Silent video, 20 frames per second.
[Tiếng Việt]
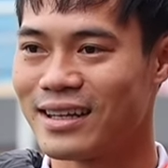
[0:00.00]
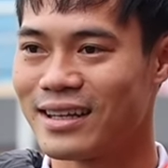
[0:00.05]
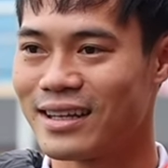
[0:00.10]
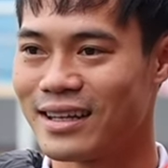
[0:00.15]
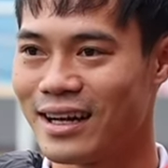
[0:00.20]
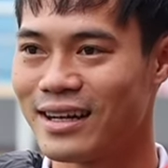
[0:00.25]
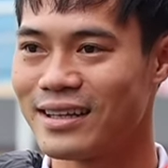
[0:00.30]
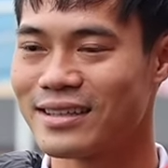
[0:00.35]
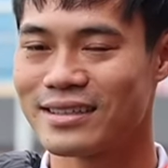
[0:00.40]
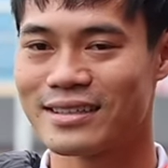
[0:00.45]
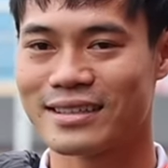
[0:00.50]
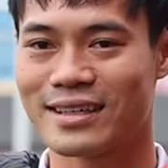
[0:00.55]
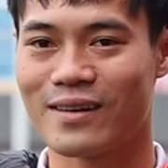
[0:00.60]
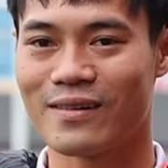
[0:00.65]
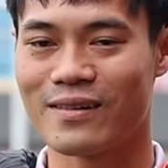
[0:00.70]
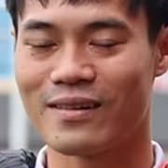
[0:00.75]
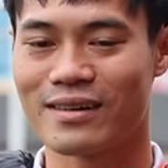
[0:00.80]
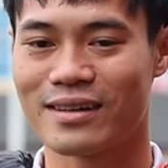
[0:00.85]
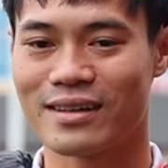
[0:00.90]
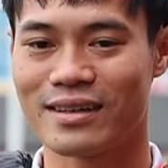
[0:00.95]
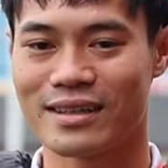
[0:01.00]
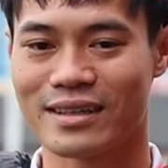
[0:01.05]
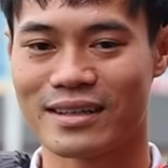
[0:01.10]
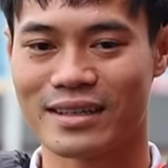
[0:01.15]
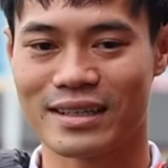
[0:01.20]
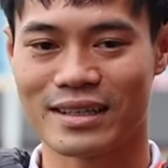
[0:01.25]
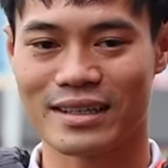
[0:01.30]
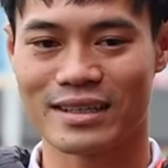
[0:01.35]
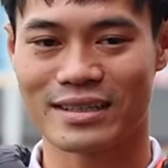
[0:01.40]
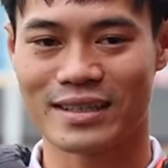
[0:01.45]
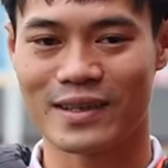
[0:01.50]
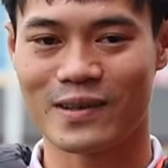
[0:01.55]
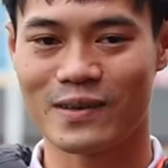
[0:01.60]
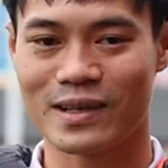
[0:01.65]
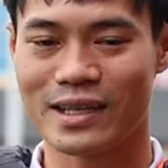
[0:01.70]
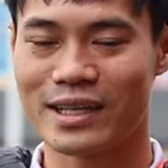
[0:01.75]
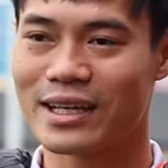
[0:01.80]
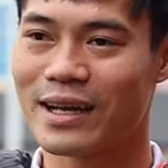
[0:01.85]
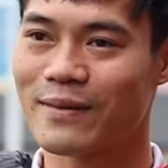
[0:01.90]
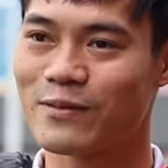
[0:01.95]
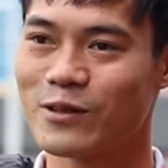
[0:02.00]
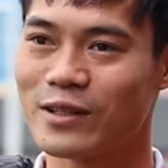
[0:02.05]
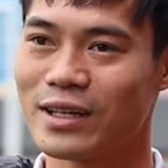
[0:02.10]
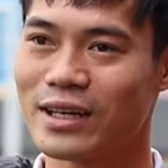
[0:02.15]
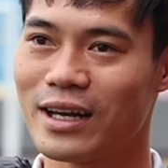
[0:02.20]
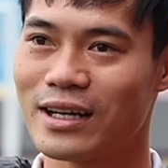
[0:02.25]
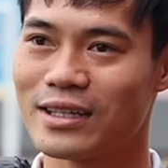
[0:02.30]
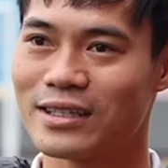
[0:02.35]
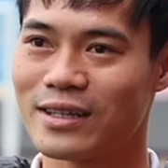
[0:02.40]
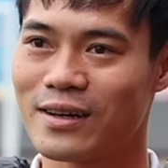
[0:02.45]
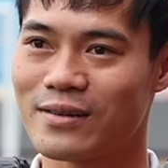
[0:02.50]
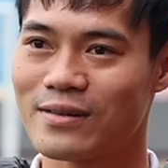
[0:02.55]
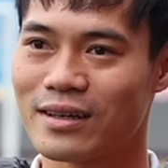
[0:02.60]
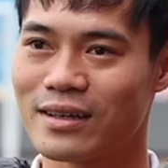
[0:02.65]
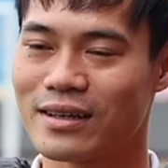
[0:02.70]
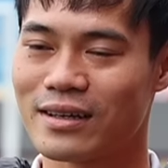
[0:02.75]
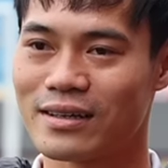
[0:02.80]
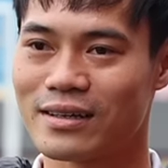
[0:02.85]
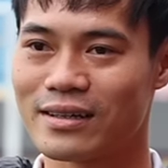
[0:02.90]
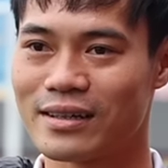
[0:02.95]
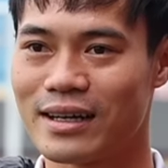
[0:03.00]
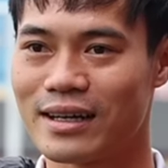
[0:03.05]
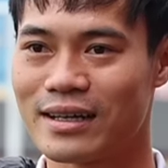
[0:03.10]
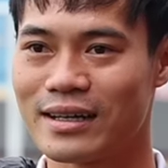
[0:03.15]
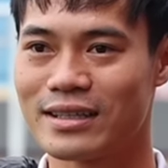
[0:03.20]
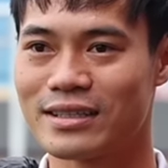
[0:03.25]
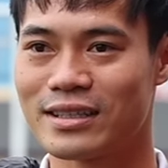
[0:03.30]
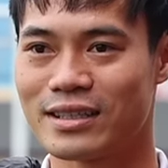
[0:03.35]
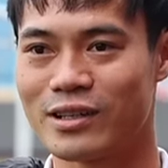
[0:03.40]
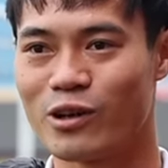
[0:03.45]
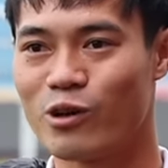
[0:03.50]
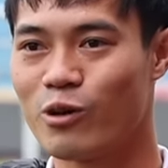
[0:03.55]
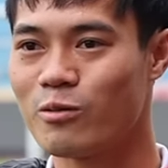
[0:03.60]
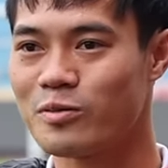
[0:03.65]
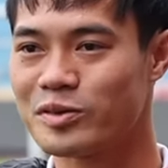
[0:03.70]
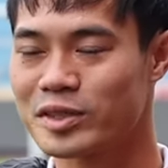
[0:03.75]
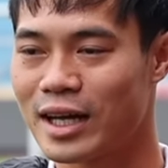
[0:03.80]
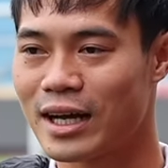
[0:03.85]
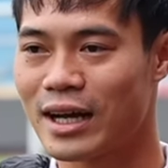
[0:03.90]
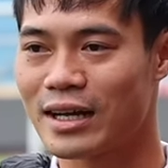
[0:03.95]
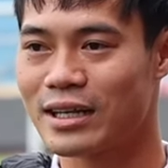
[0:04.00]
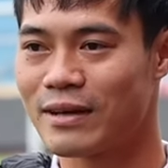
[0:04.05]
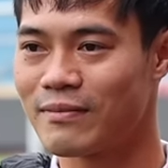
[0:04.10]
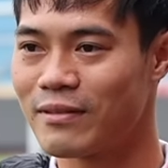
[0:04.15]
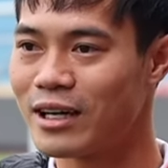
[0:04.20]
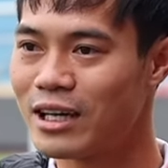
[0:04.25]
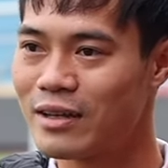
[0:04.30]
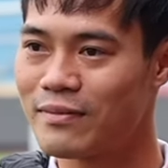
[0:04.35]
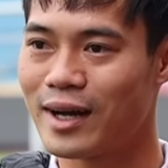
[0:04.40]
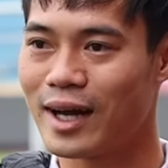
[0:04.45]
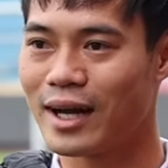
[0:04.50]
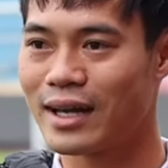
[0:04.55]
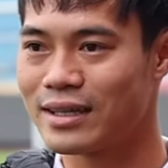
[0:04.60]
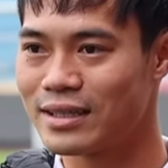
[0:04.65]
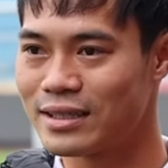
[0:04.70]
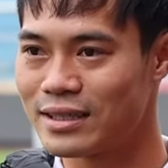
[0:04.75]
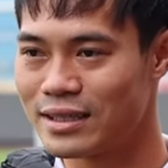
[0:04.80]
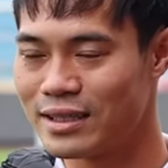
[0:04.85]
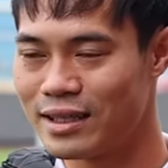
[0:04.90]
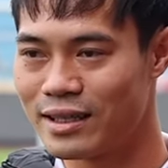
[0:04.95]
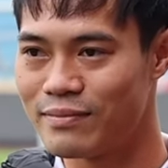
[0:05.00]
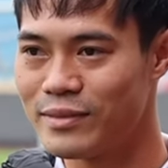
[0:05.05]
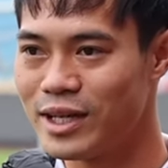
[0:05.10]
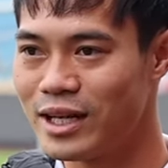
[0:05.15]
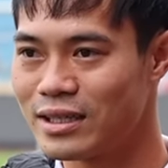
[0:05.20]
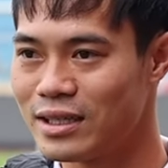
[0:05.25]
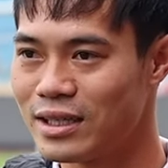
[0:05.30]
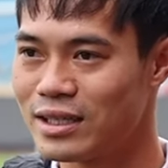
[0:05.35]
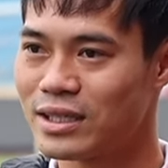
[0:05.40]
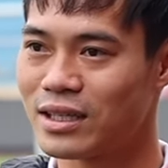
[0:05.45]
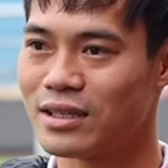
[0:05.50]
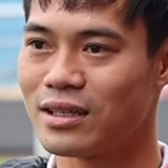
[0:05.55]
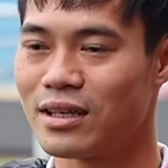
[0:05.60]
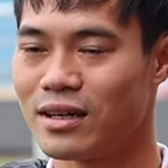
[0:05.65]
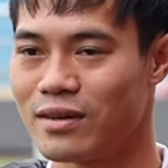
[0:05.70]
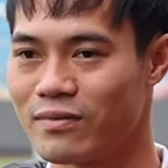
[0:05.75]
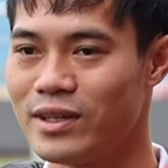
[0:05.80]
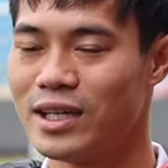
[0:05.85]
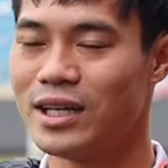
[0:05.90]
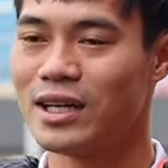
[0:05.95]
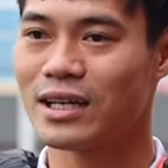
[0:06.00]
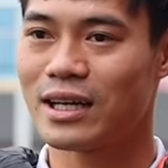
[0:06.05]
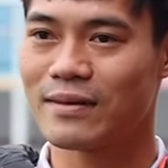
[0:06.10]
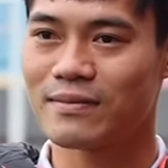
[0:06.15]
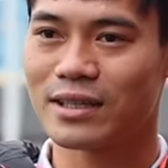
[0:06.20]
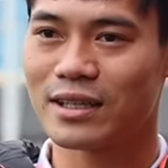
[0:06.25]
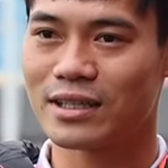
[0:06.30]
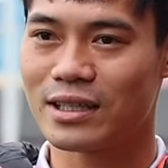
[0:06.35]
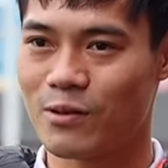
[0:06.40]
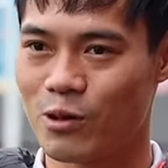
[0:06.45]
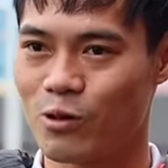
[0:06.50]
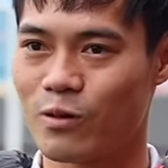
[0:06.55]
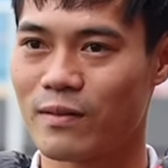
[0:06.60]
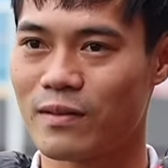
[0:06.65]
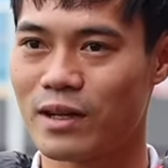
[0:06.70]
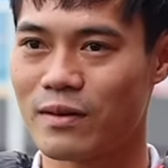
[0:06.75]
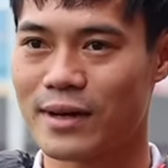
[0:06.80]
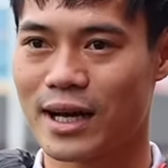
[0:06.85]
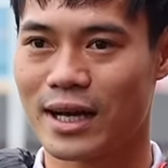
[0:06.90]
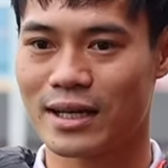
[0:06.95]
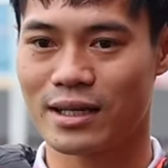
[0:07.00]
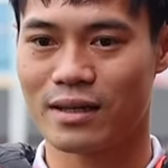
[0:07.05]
Thì đấy, thì sau sau khi em suy nghĩ đấy, theo người đến khi trận đấu quốc gia thì em đã ghi bàn, thì bây giờ đến trận ở V-League em tiếp tục em ghi bàn,